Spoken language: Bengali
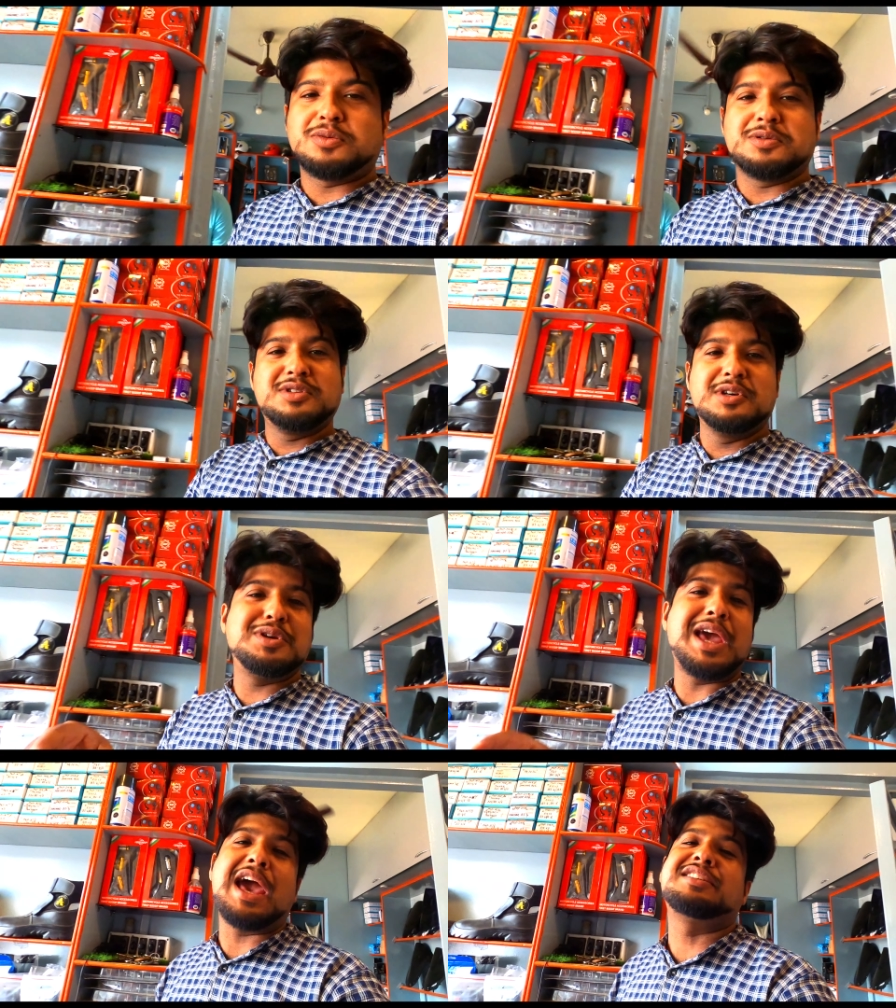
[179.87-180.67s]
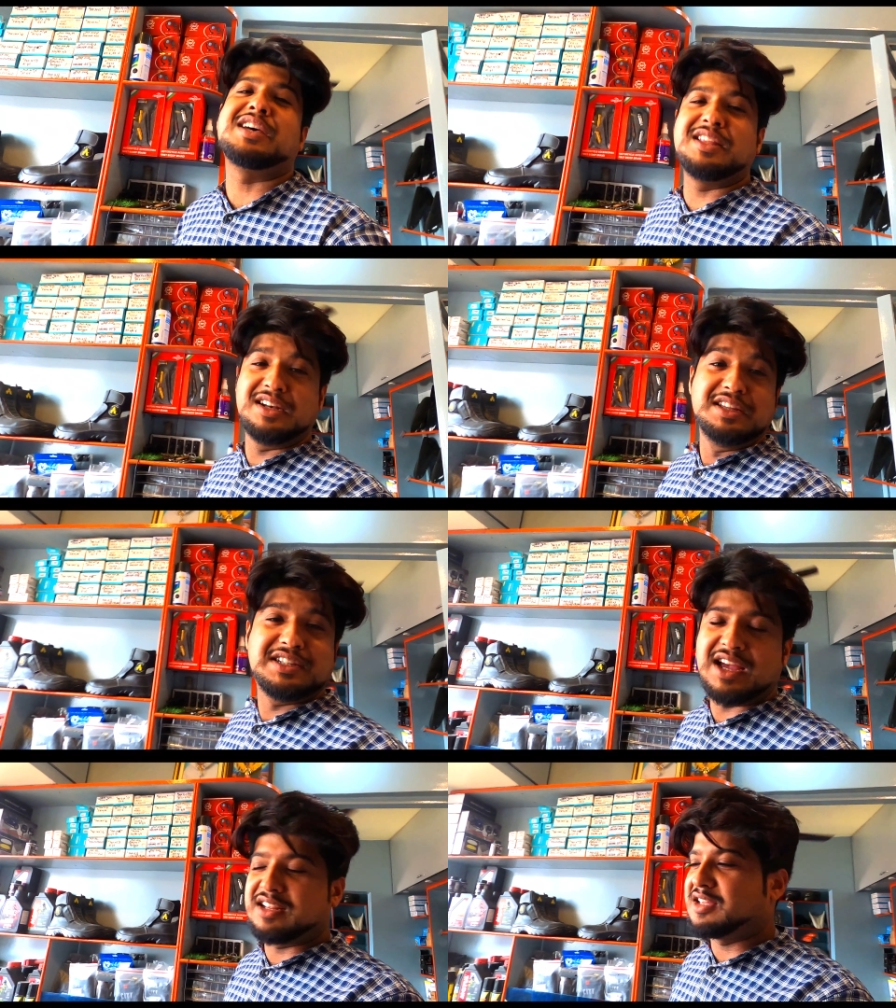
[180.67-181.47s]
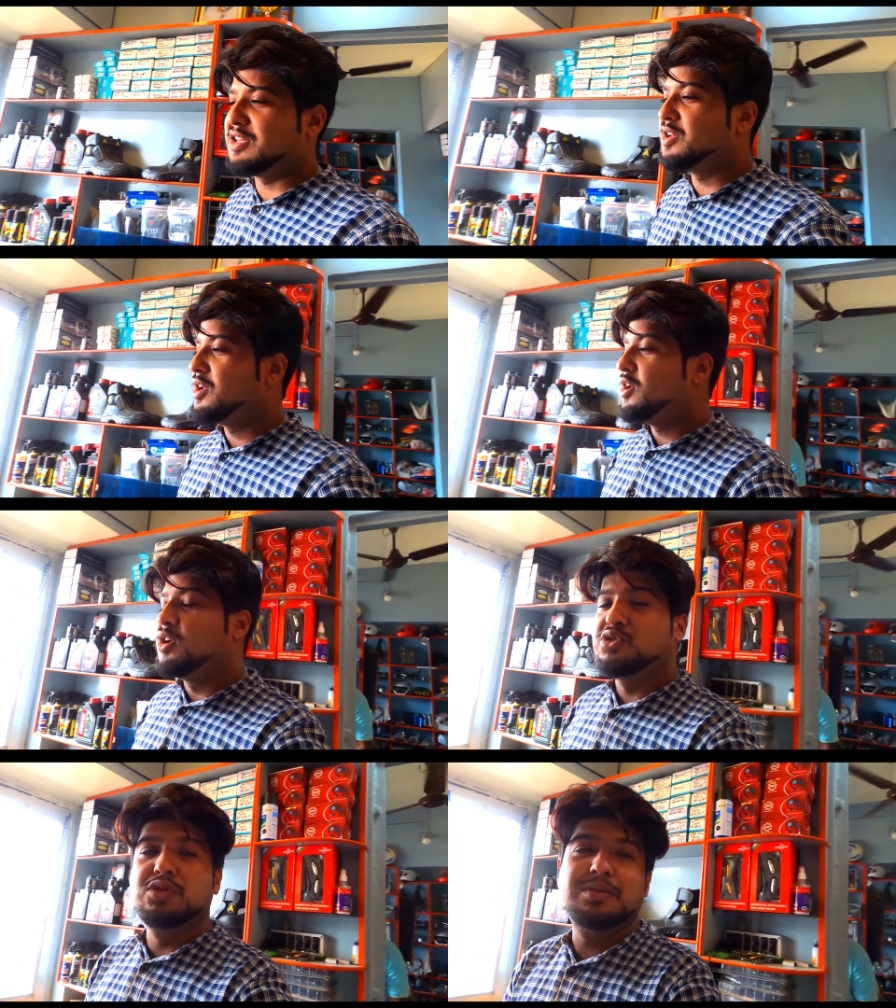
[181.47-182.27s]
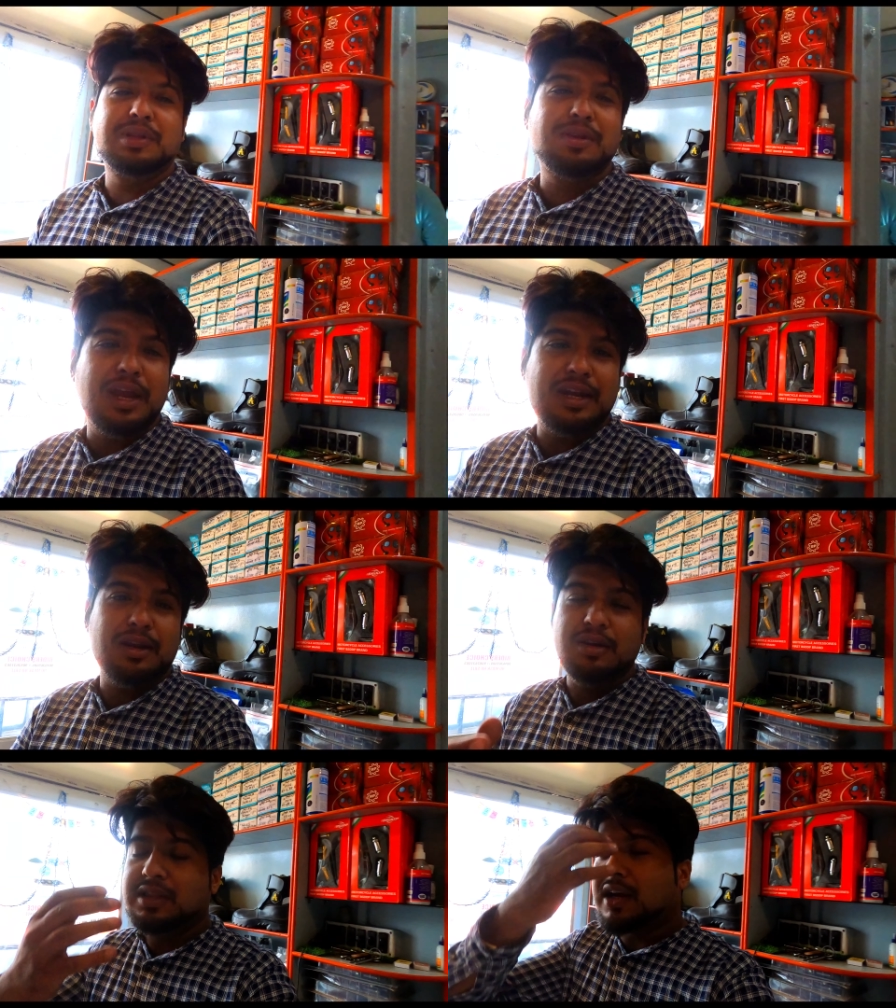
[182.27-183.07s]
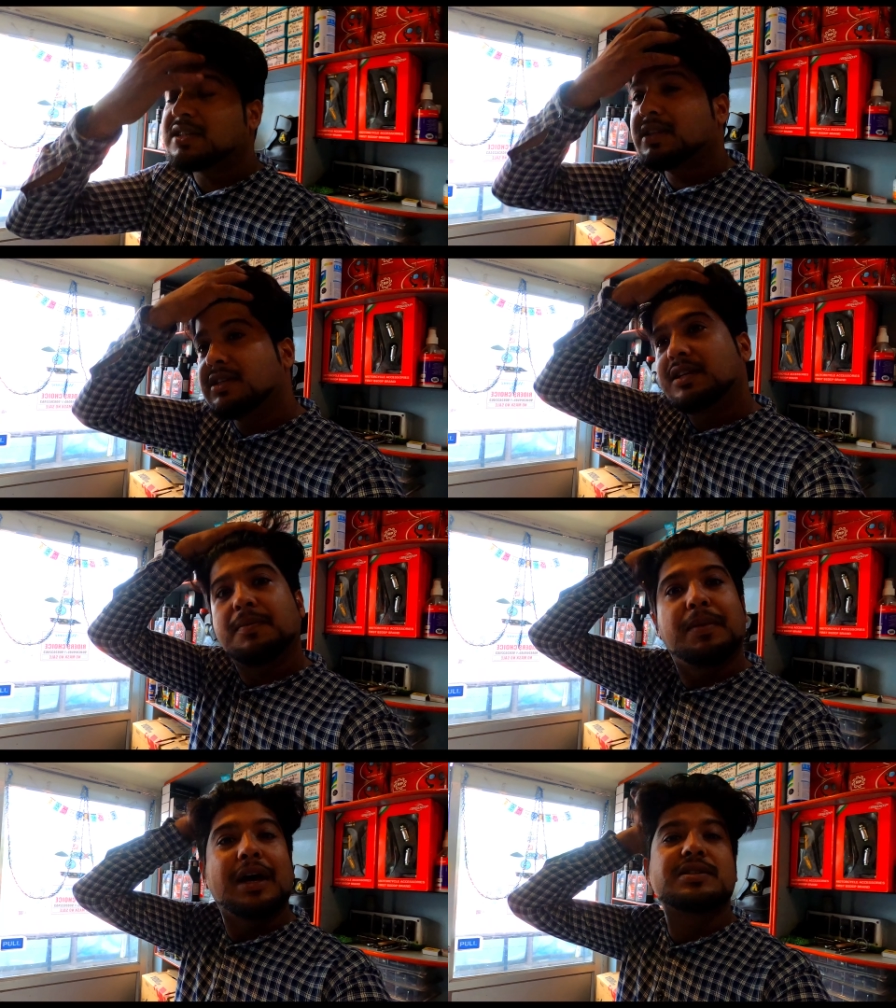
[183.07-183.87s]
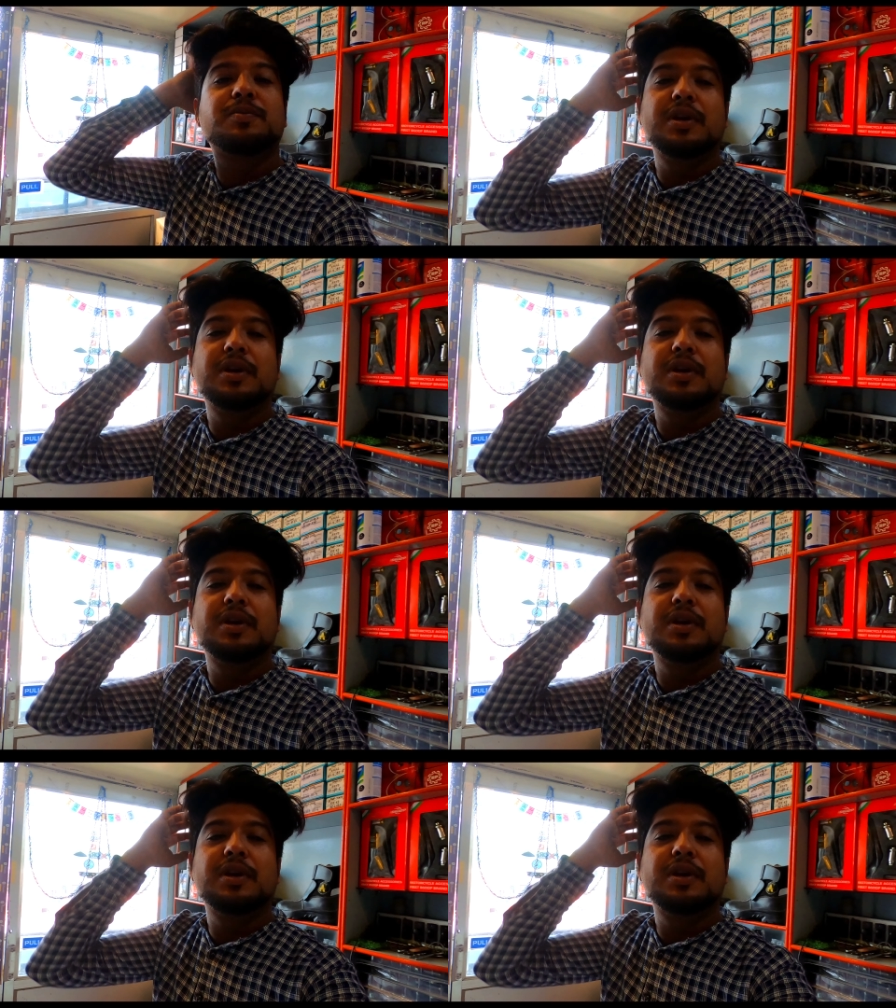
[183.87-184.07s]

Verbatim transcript: সমস্ত কিছু এক ছাদের নিচে আর কি শুধুমাত্র এটা নয় তার সাথে যেটা প্লাস